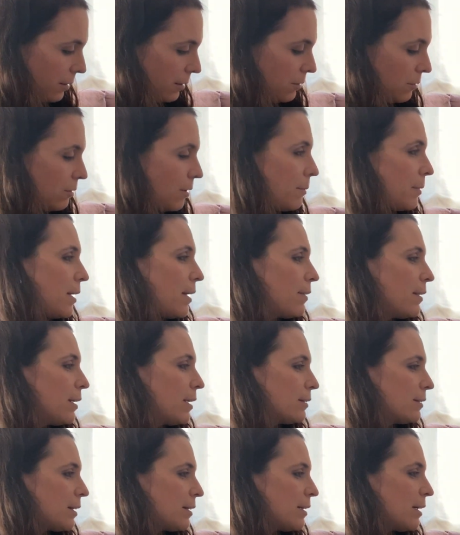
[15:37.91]
no había de
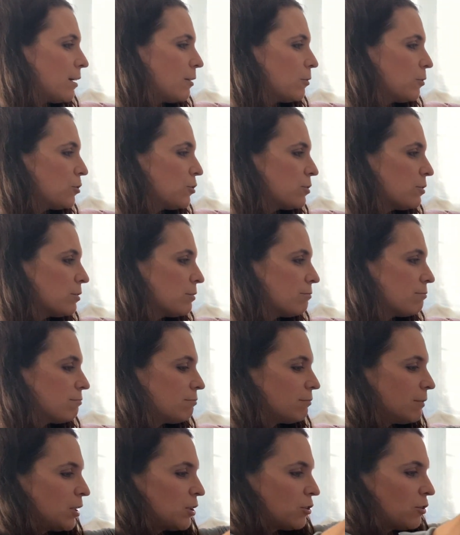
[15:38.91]
la talla 8
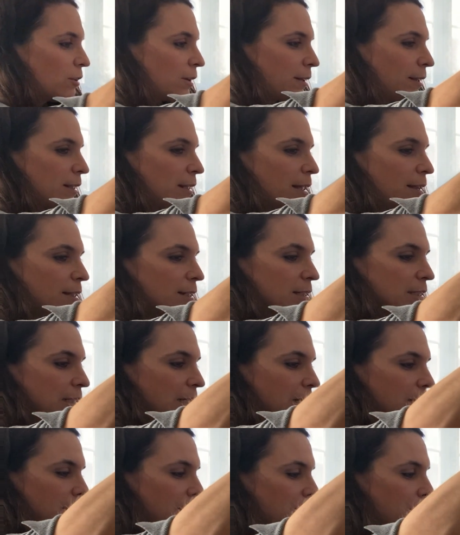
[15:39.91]
y solo quedaría
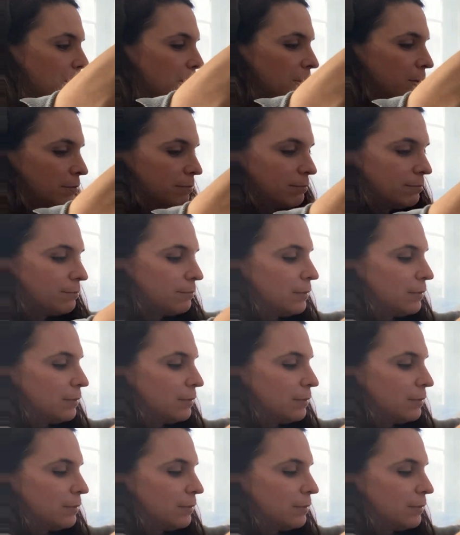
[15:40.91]
esta y bueno,